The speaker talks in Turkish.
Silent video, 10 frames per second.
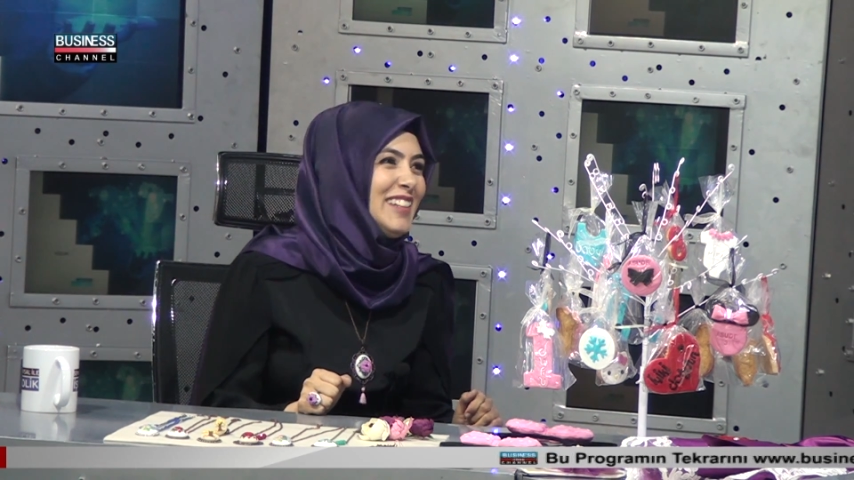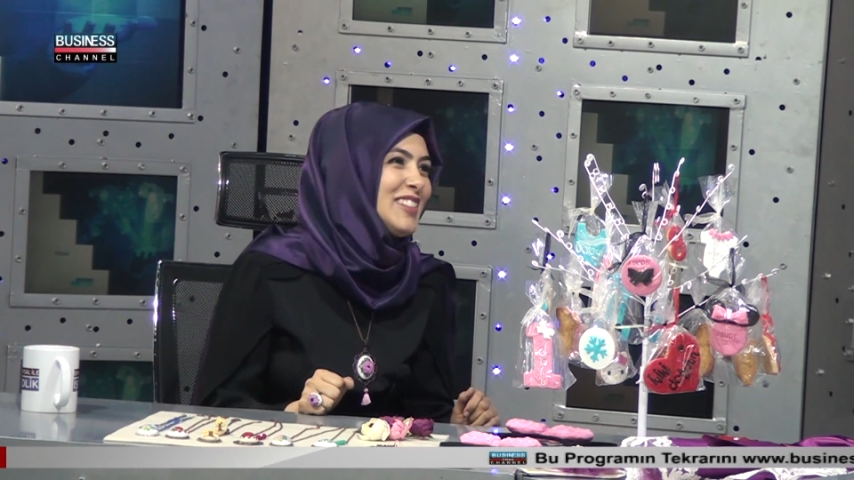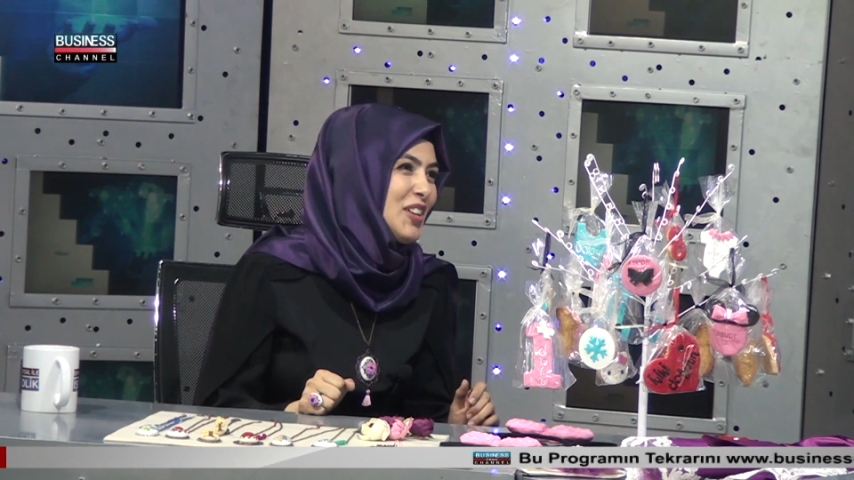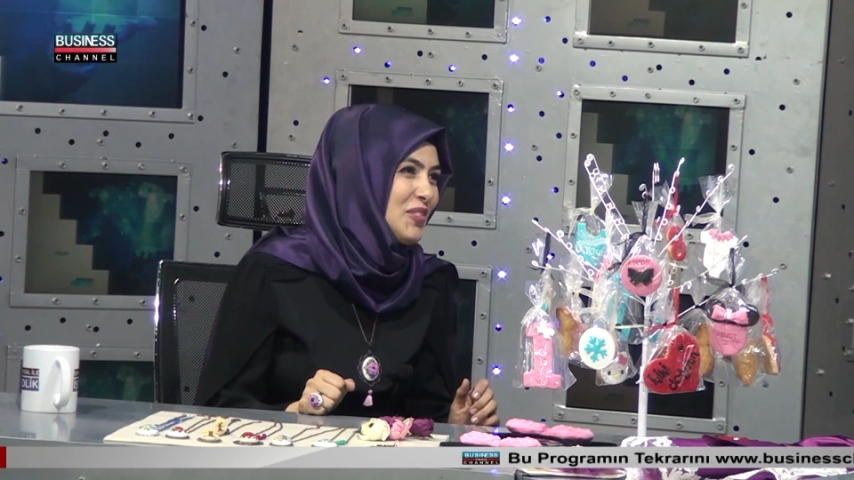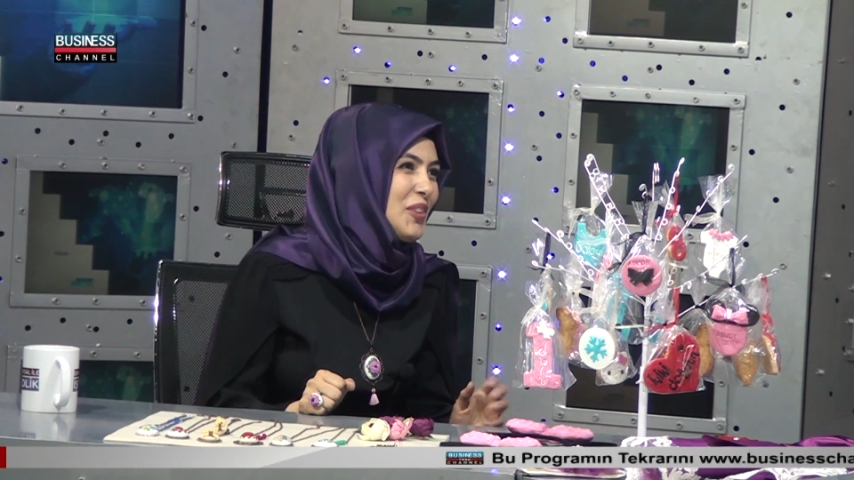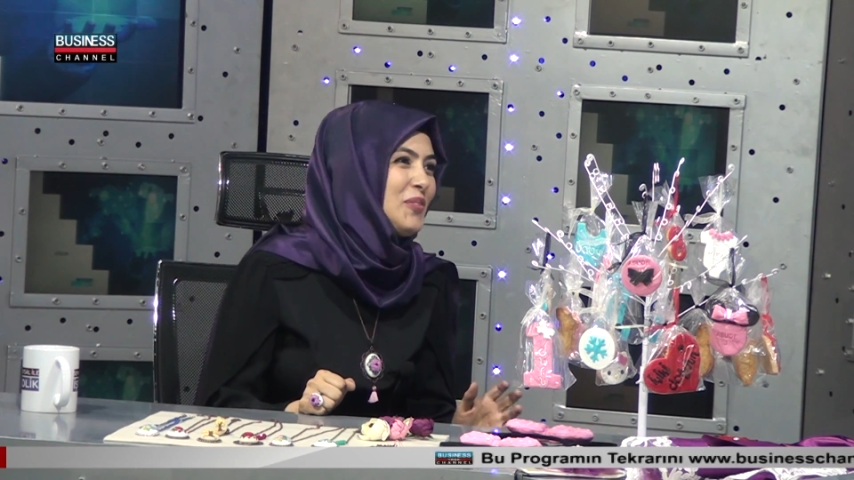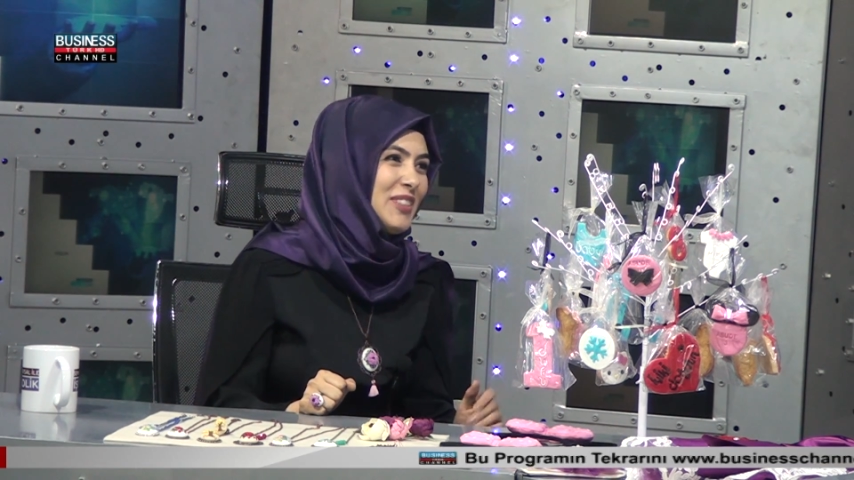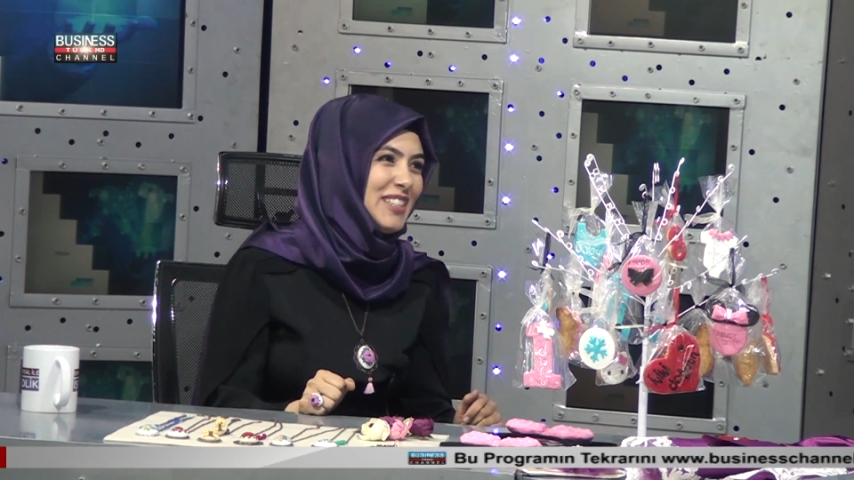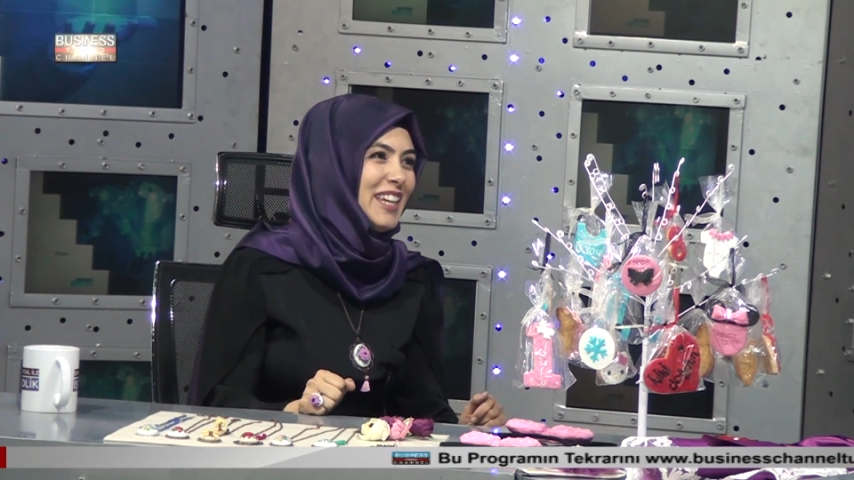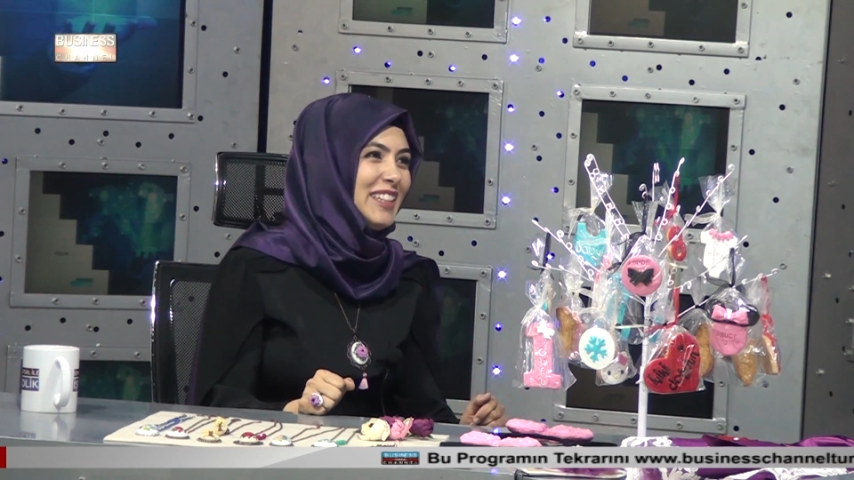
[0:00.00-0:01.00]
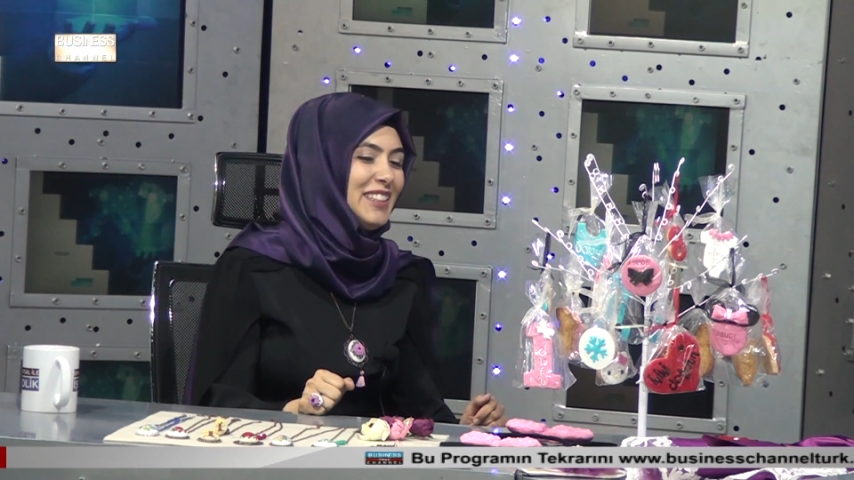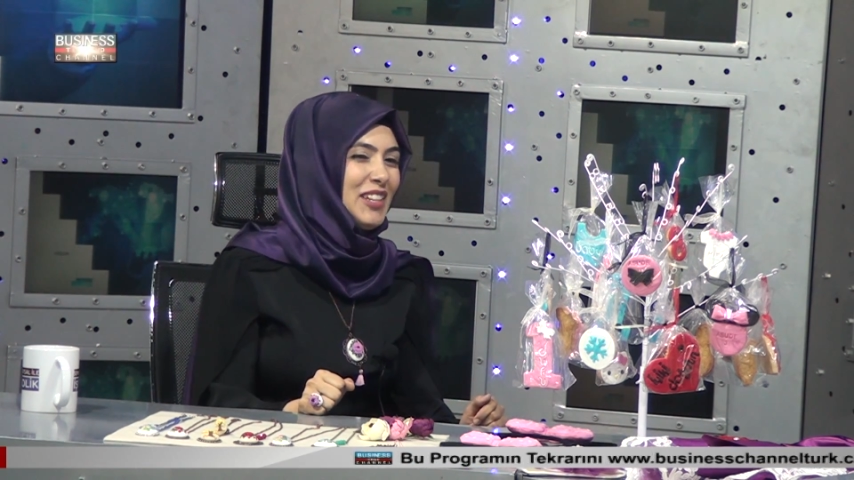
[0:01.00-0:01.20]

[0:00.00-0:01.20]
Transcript: tabii bir şey